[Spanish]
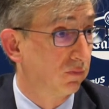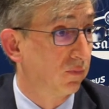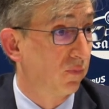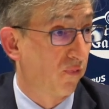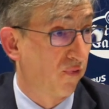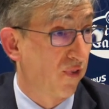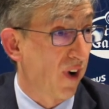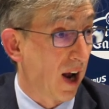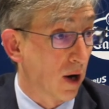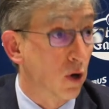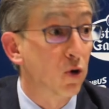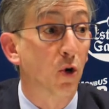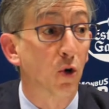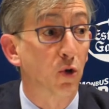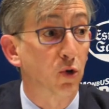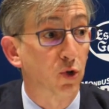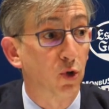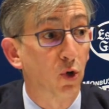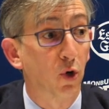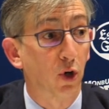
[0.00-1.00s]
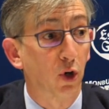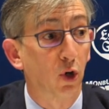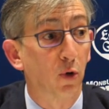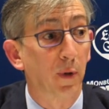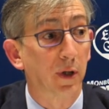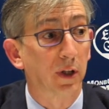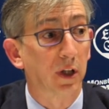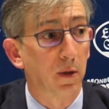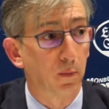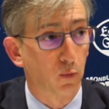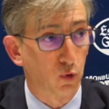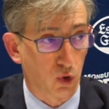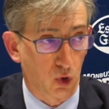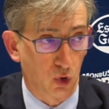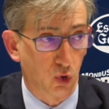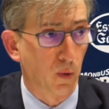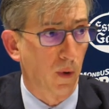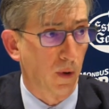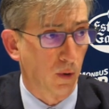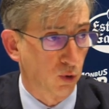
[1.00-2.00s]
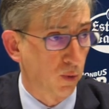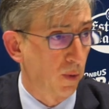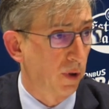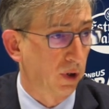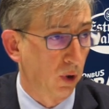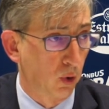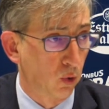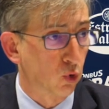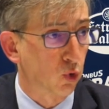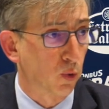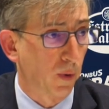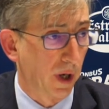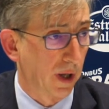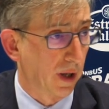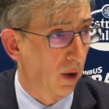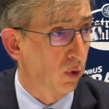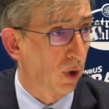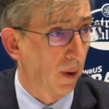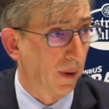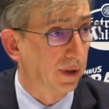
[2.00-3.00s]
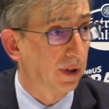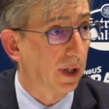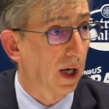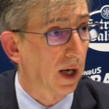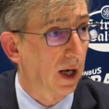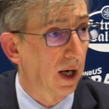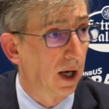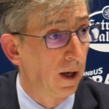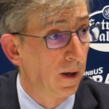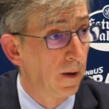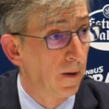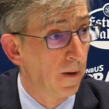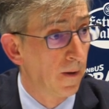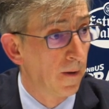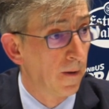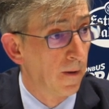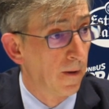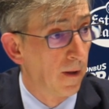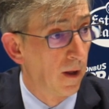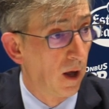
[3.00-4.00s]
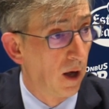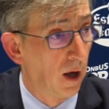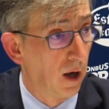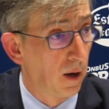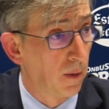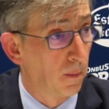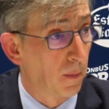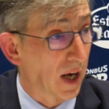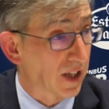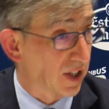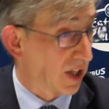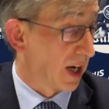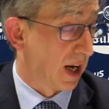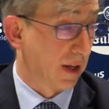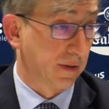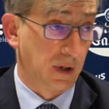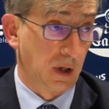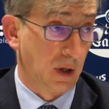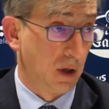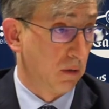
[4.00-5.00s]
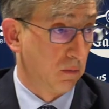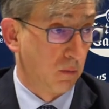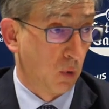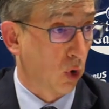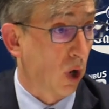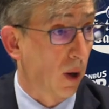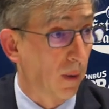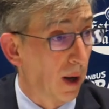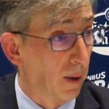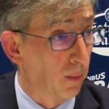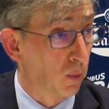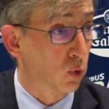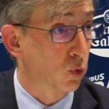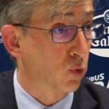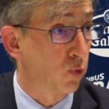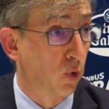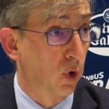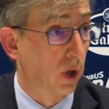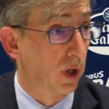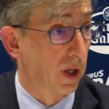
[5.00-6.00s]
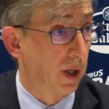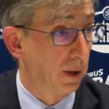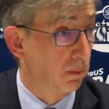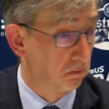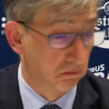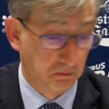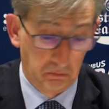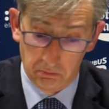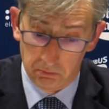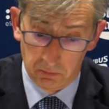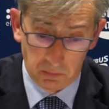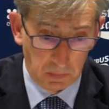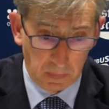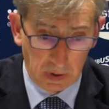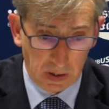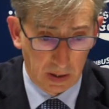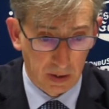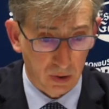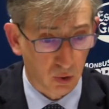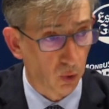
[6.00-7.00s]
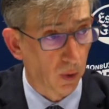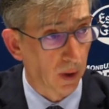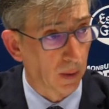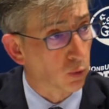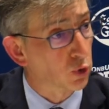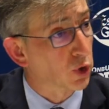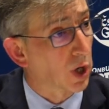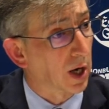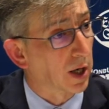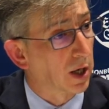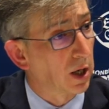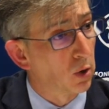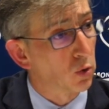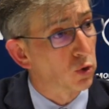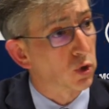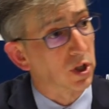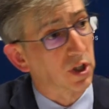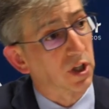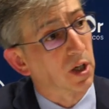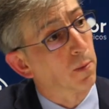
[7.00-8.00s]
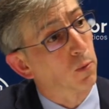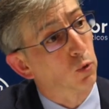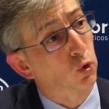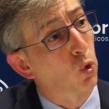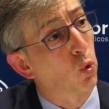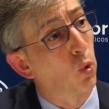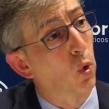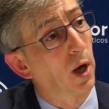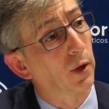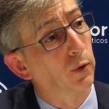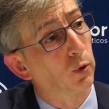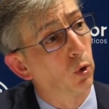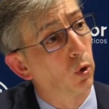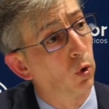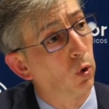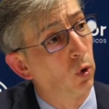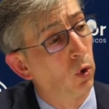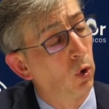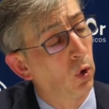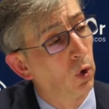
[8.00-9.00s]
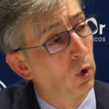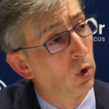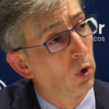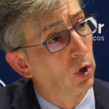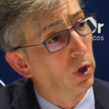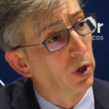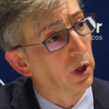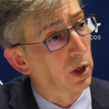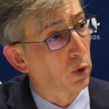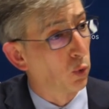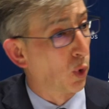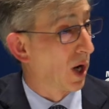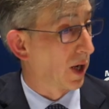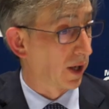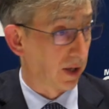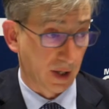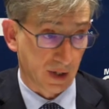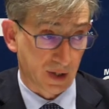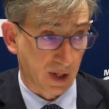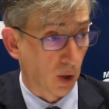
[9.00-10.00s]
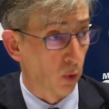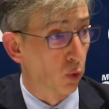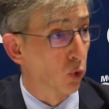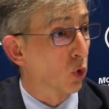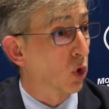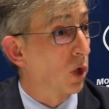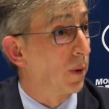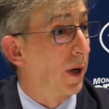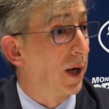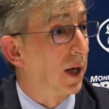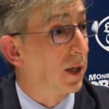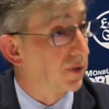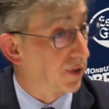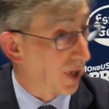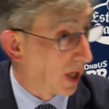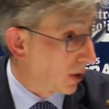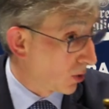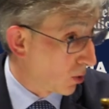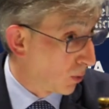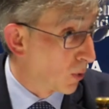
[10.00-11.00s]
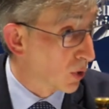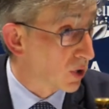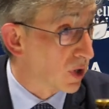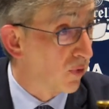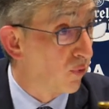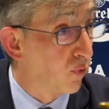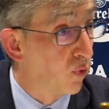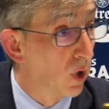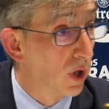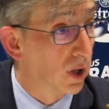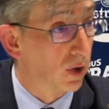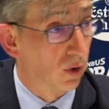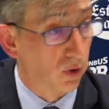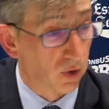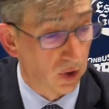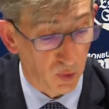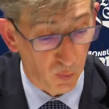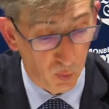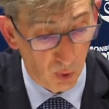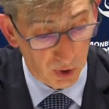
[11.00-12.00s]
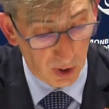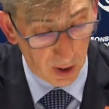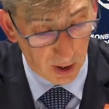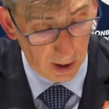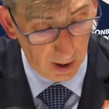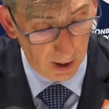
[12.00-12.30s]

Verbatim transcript: francos ¿no? que no metimos, que si hubiéramos metido nos hubiera dado una ventaja eh, más grande. Lo que hablamos fue de que estuviéramos tranquilos, que sigamos jugando igual, que seguro que iban a entrar, como así fue, ¿no? después en